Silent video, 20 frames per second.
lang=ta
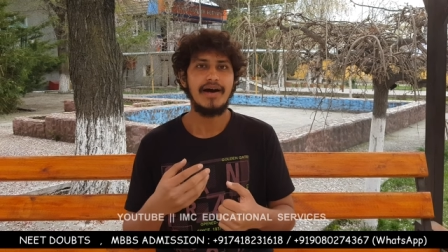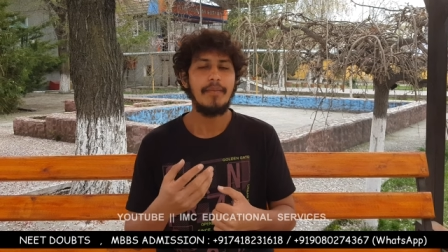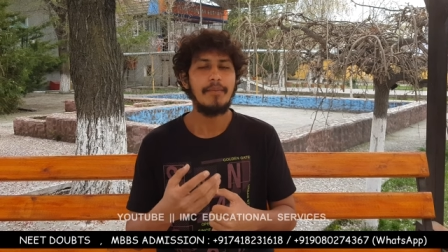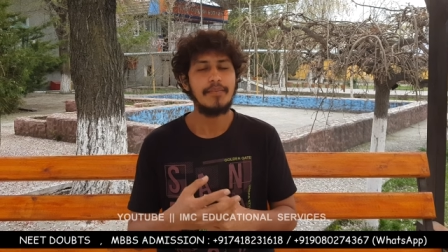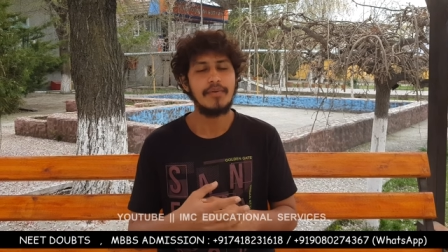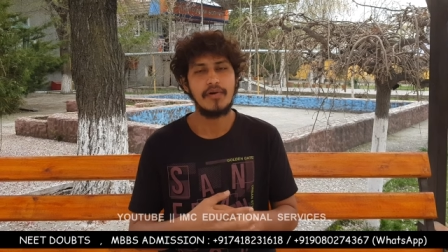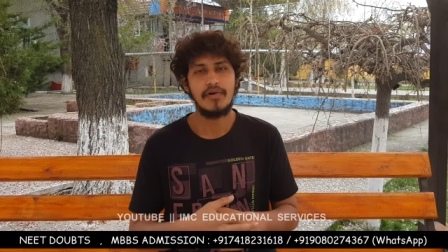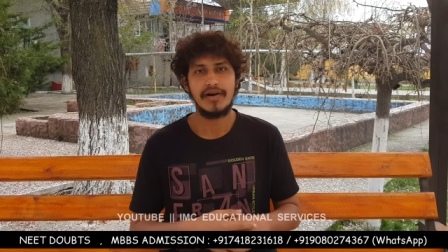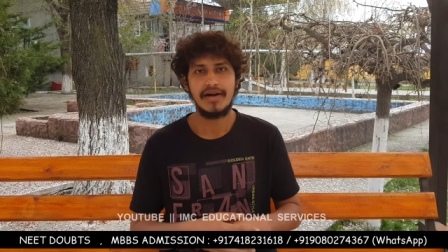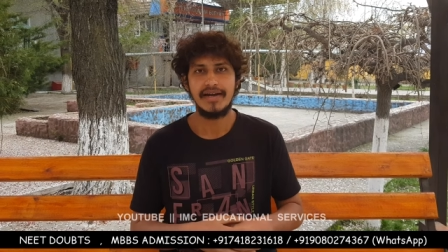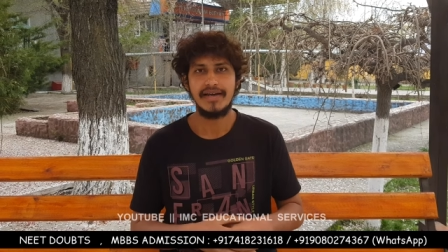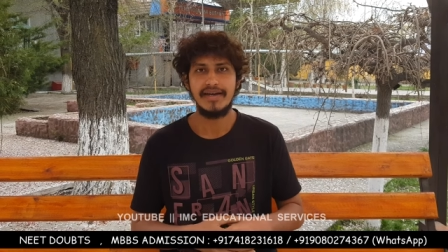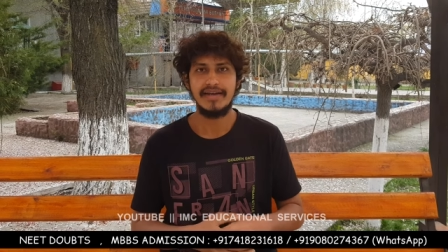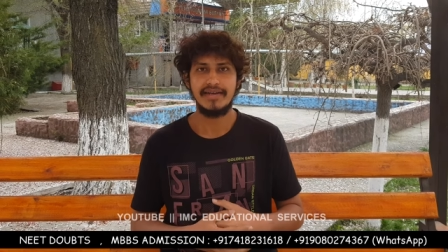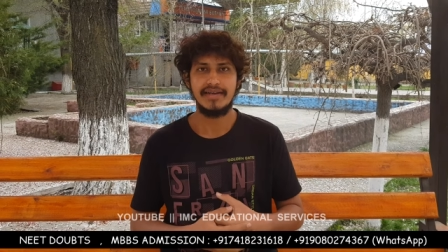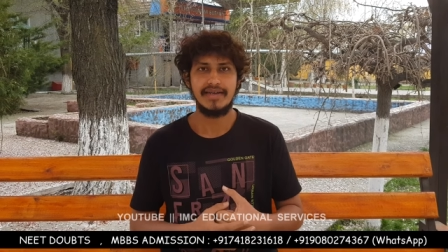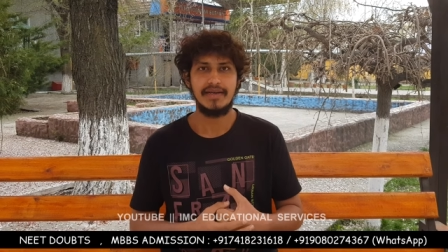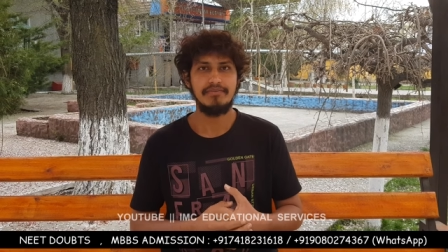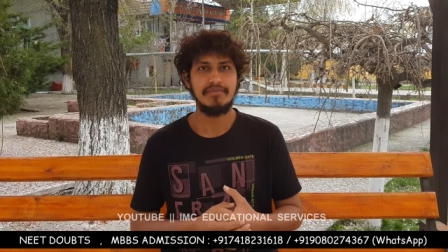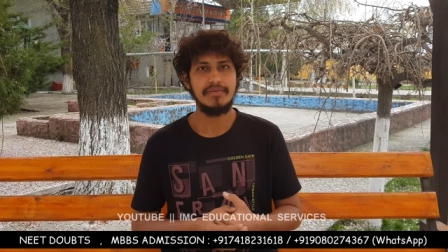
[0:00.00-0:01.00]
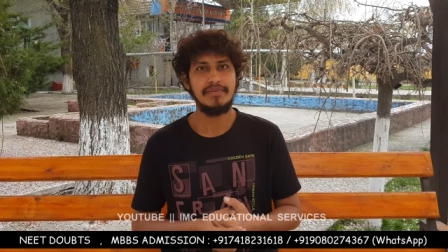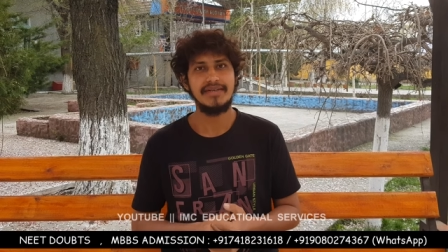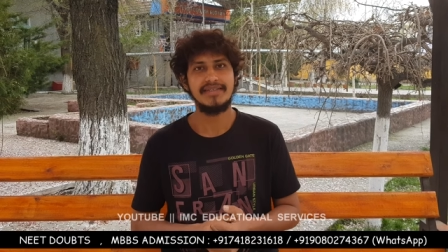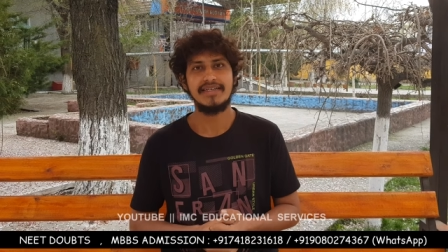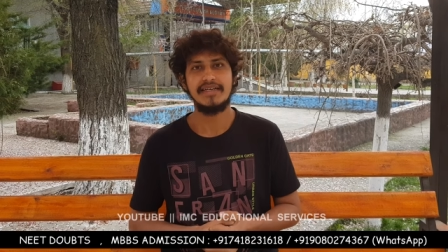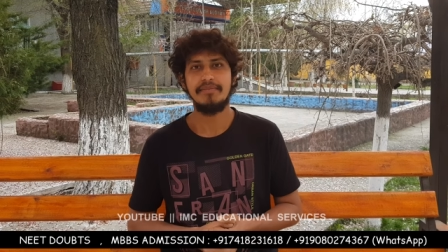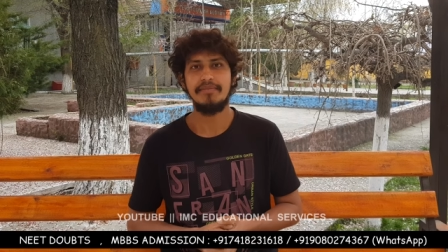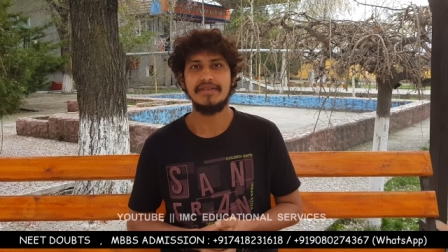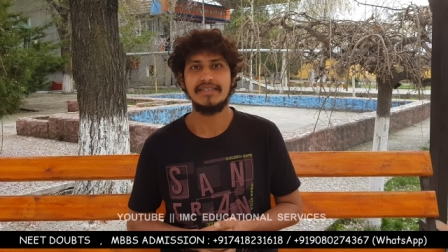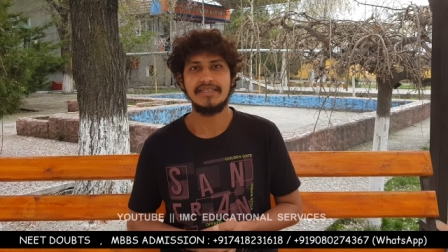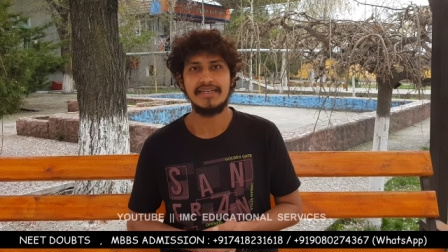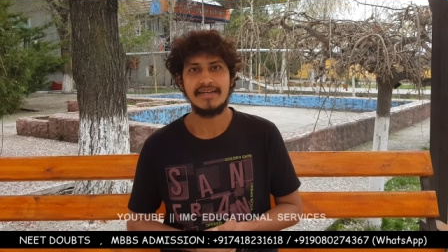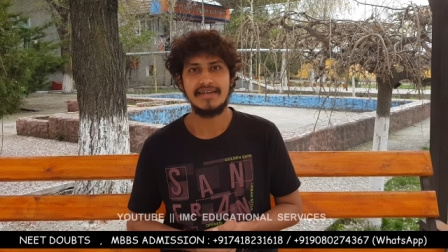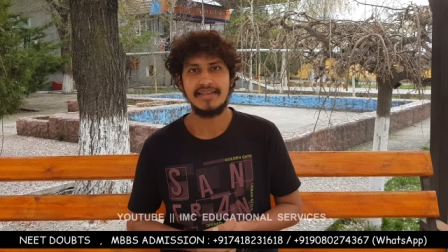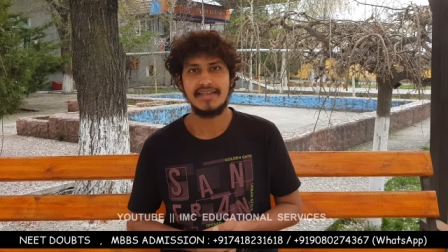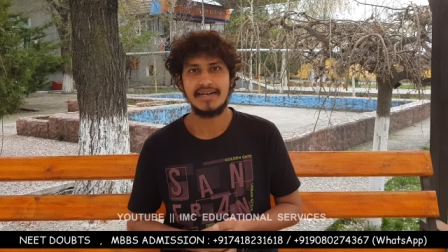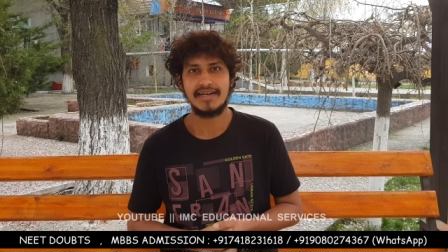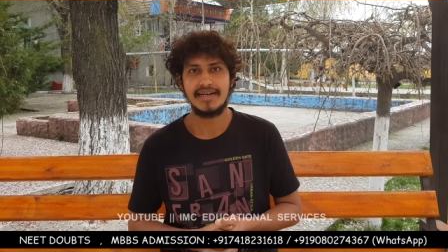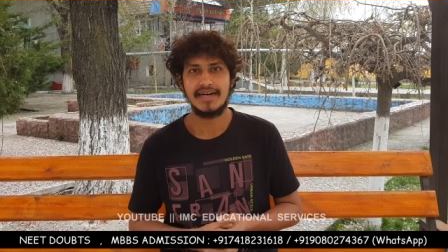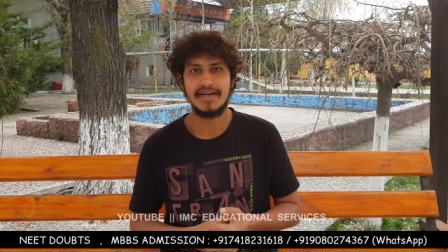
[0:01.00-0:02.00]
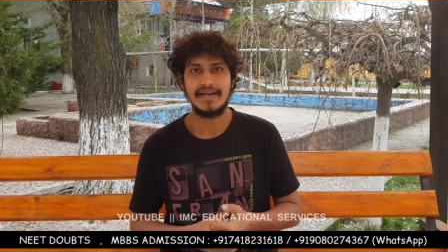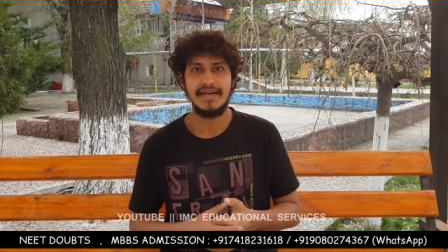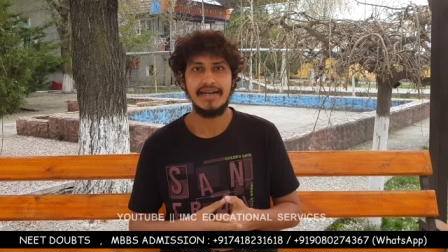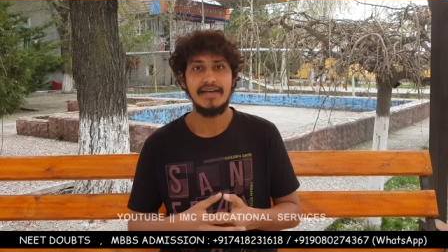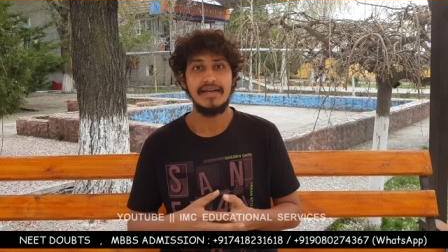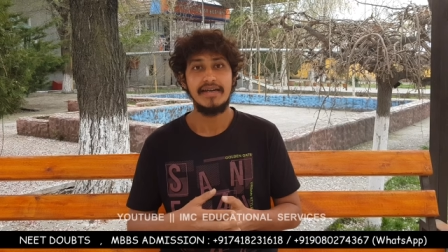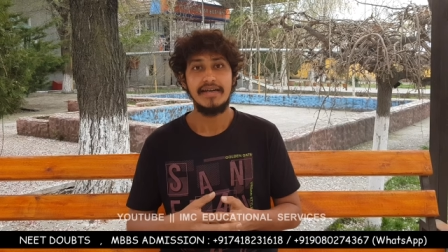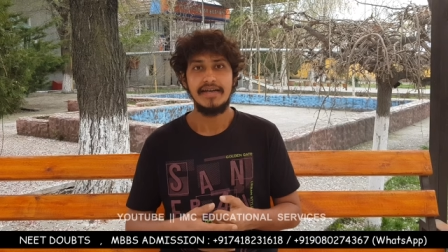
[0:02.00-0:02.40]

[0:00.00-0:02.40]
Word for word: அப்ராடில் எம்பிபிஎஸ் அட்மிஷன் எடுத்திருக்காங்க